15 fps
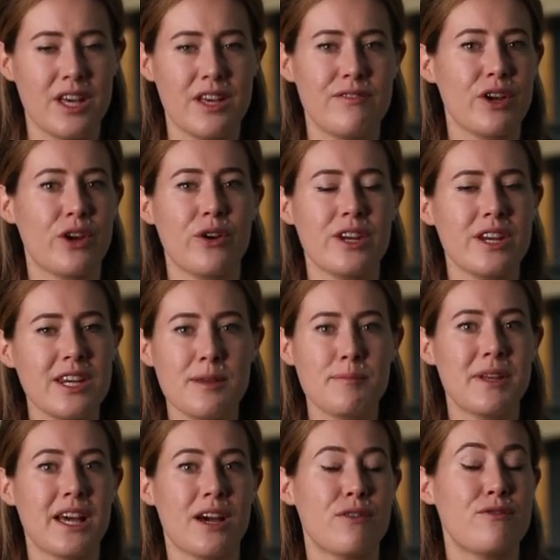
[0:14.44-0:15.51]
Wir können nicht mehr
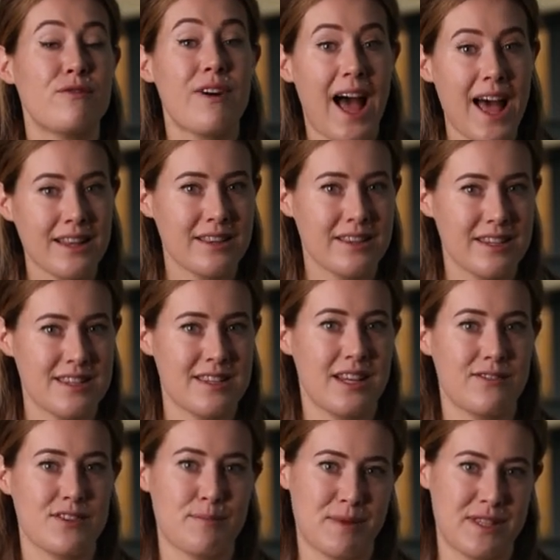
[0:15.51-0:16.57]
darauf warten, dass
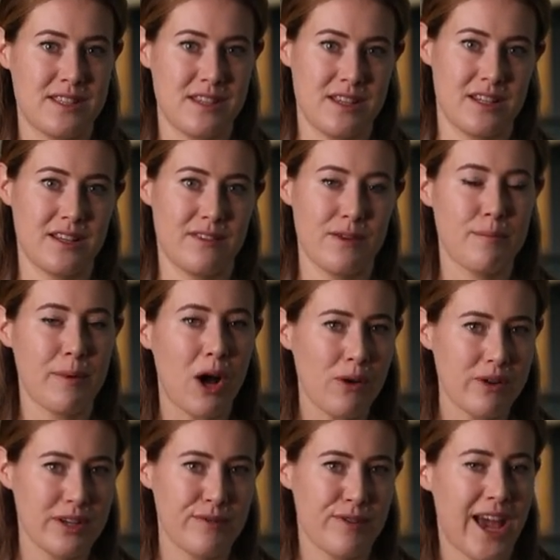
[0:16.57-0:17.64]
etwas passiert. Wir
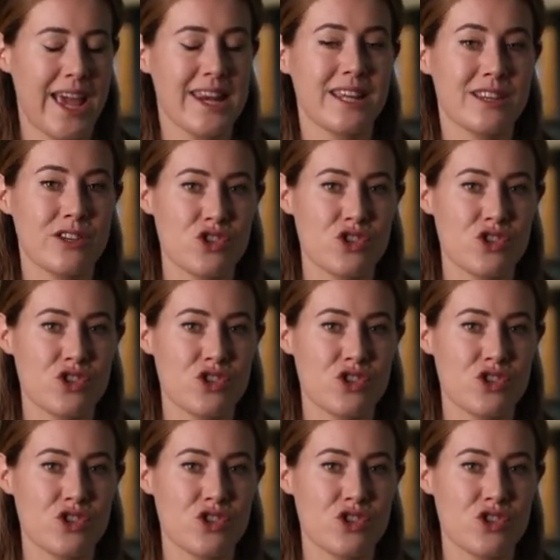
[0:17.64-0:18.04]
brauchen die Vereinigten